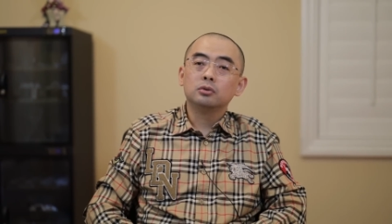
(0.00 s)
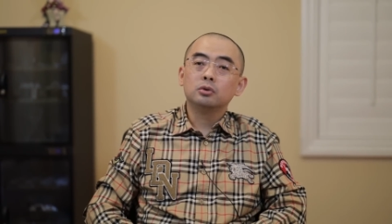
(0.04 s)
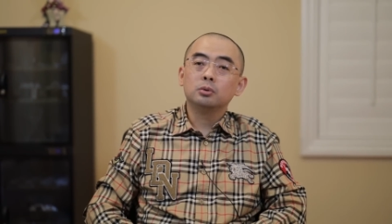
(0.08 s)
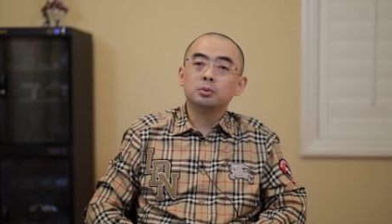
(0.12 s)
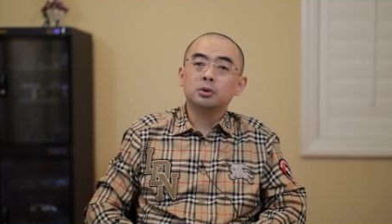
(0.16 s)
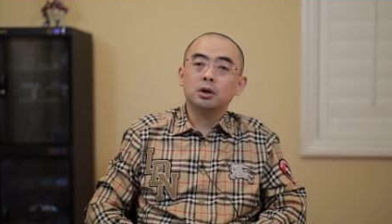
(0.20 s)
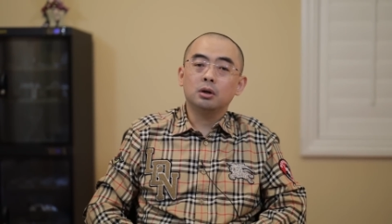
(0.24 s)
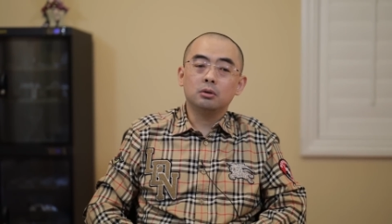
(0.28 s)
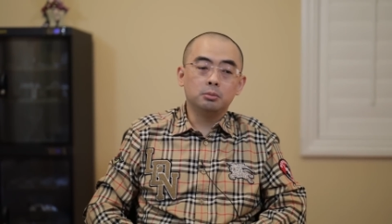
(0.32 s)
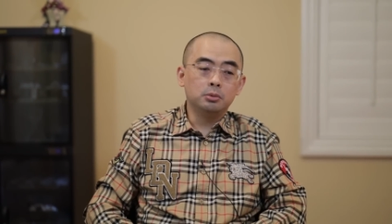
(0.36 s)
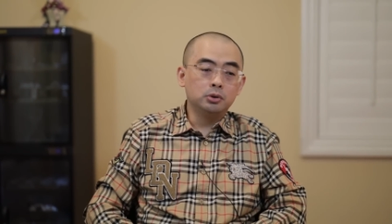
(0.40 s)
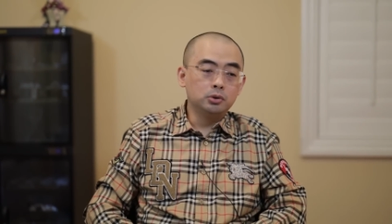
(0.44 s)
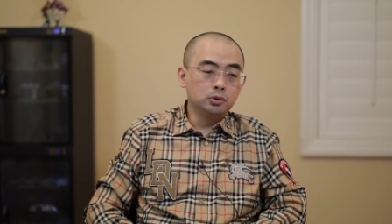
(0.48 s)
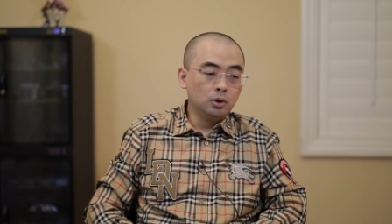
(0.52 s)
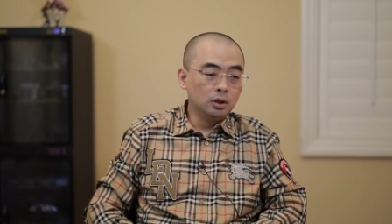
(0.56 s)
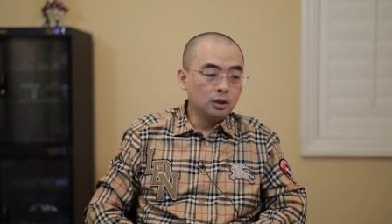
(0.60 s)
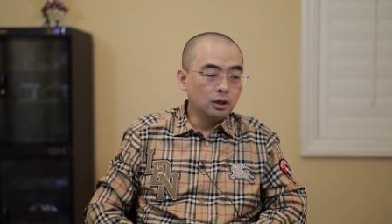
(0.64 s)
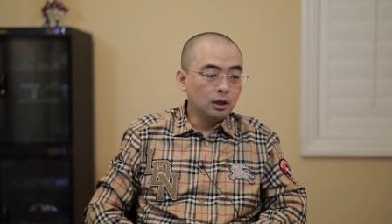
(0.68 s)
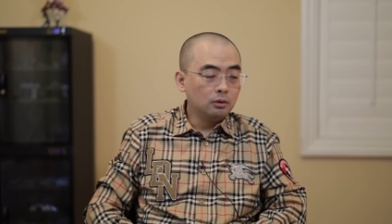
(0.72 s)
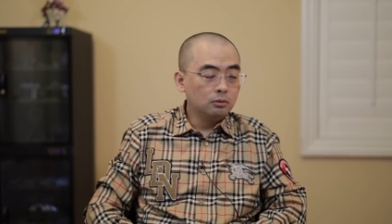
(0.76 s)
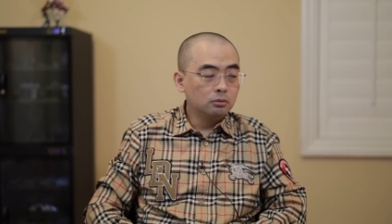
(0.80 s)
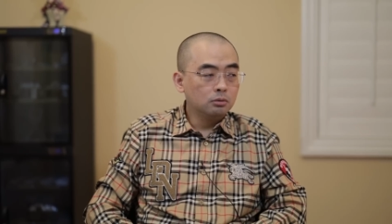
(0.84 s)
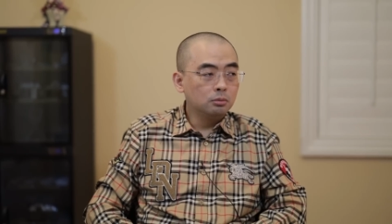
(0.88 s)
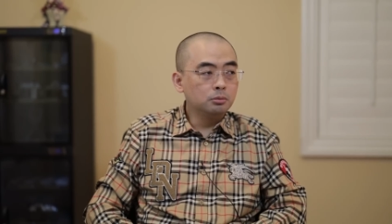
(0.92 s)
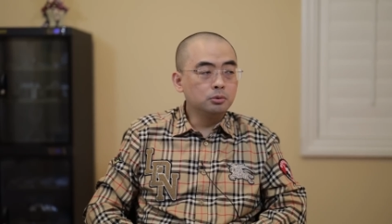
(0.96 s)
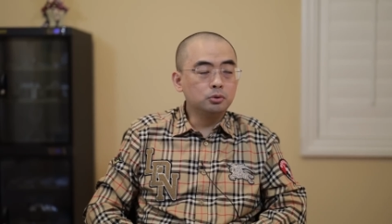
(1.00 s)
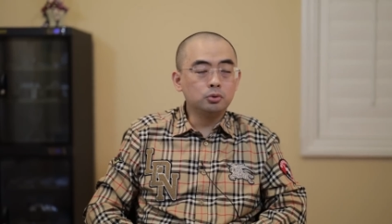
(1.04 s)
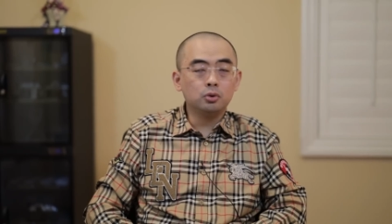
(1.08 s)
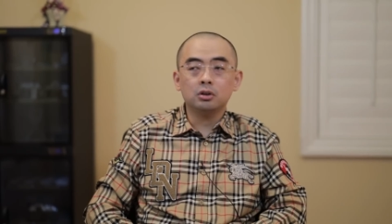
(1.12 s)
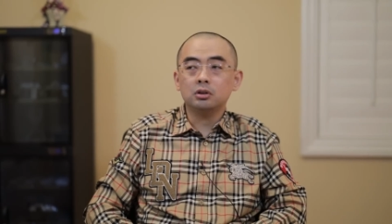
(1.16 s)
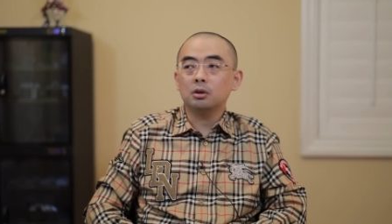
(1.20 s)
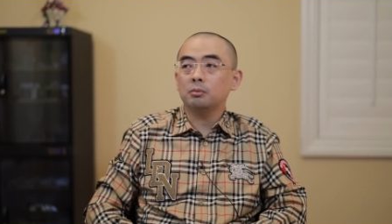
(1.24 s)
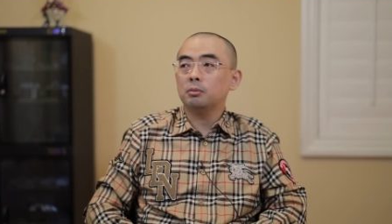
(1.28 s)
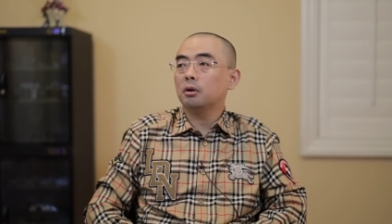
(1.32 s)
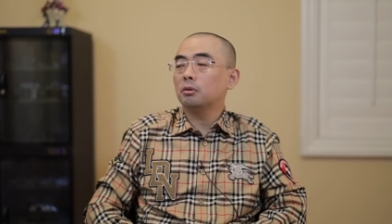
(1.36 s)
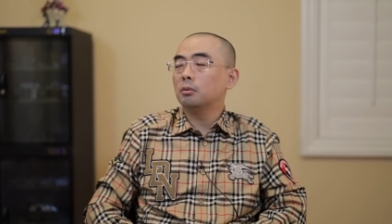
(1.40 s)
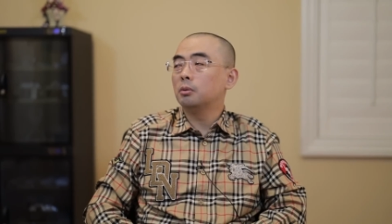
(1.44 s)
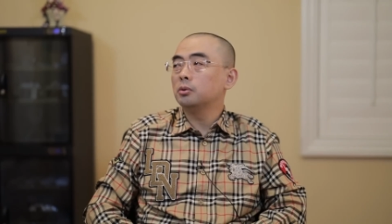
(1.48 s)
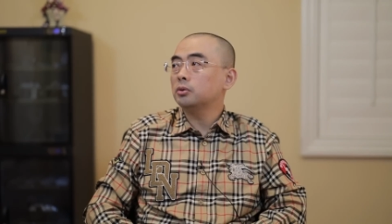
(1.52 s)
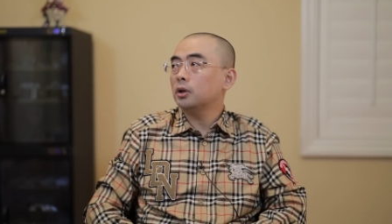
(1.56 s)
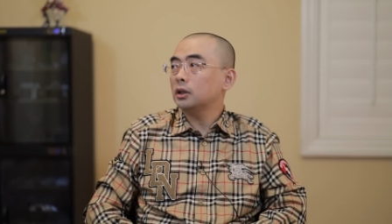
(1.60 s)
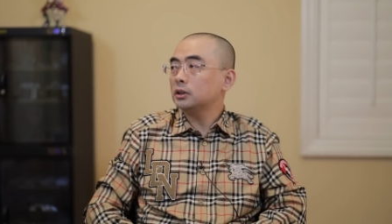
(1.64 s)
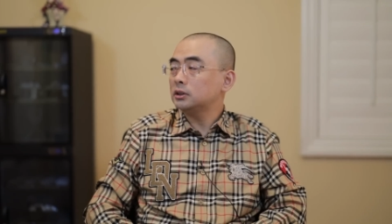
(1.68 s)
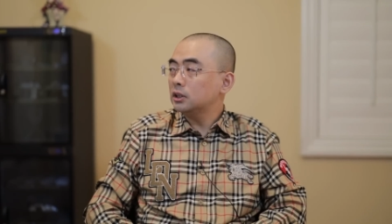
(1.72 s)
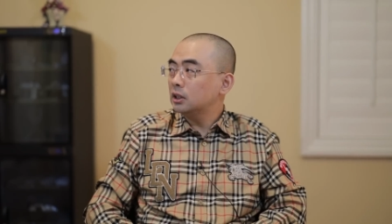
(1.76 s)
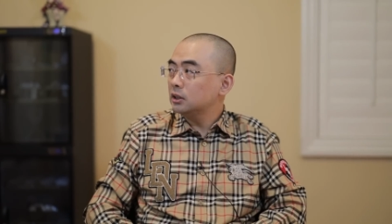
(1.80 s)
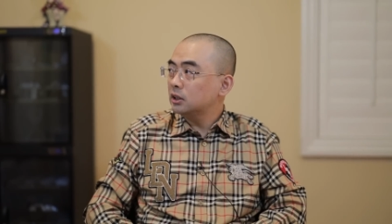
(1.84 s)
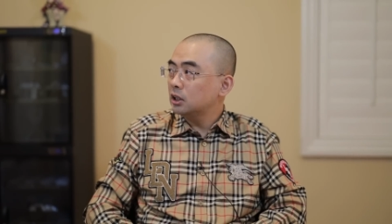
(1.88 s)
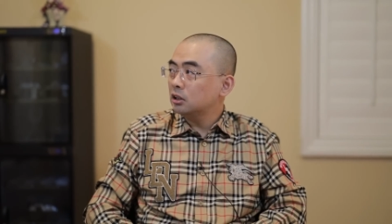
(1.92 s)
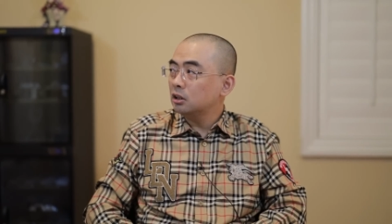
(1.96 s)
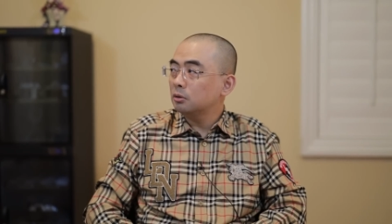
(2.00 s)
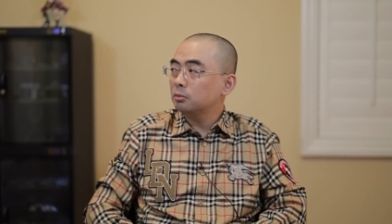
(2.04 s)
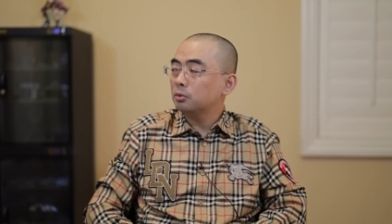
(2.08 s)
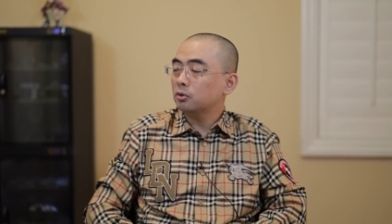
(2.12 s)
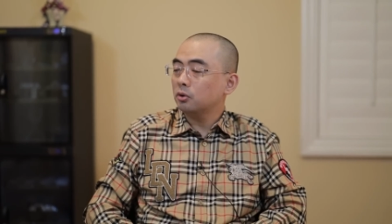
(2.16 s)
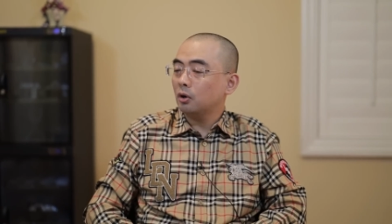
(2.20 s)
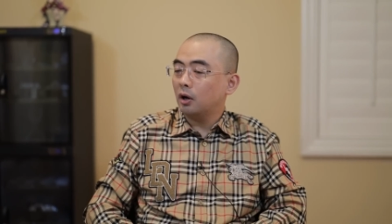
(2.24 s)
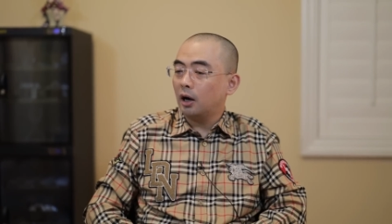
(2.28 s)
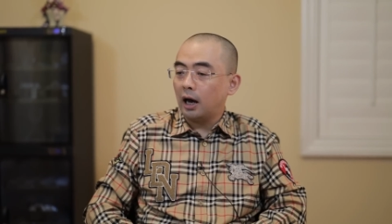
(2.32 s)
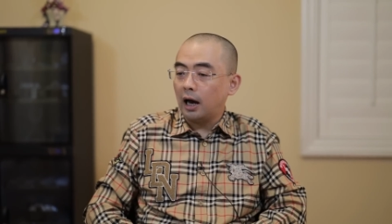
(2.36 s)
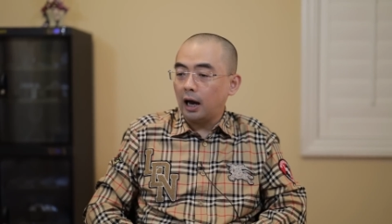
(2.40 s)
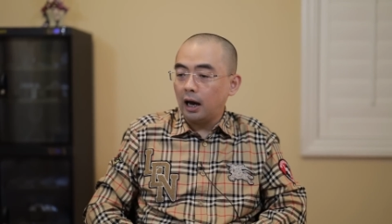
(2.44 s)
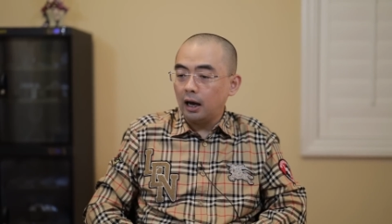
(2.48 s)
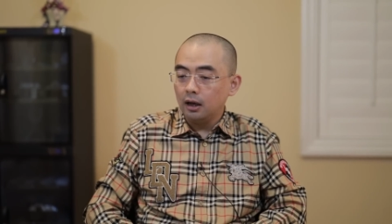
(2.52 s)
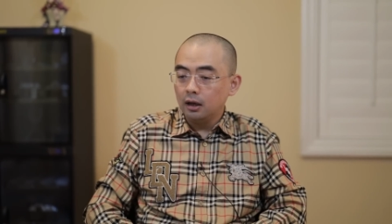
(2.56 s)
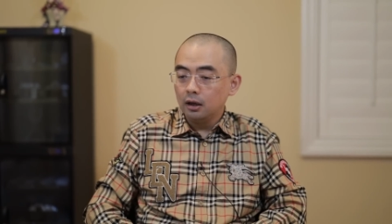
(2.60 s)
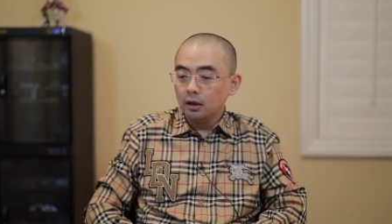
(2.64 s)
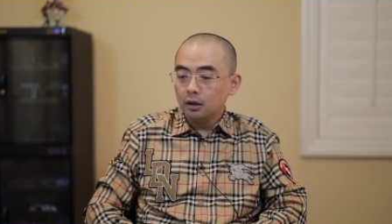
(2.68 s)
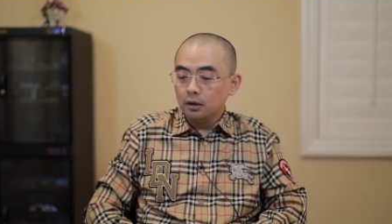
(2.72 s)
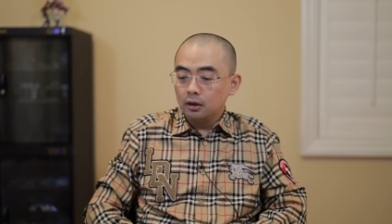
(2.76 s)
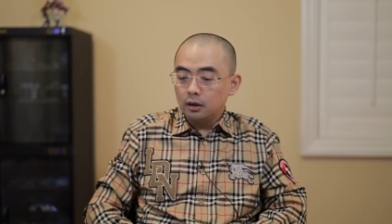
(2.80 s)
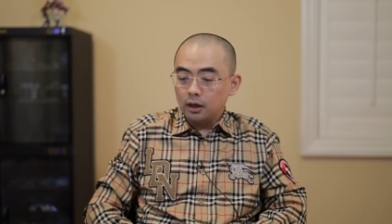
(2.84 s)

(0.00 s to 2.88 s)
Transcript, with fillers: 对不对？我们说了，我们说什么？我们说今天天气不错啊！